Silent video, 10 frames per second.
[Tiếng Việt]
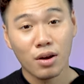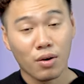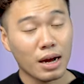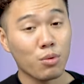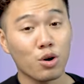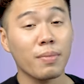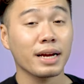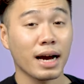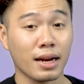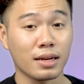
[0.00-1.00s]
còn ai muốn nó
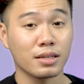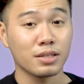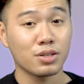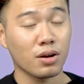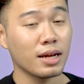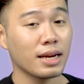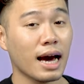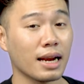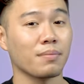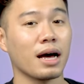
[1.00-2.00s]
mạnh hẳn thì chọn lên
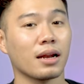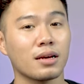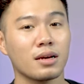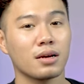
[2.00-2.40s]
hẳn bản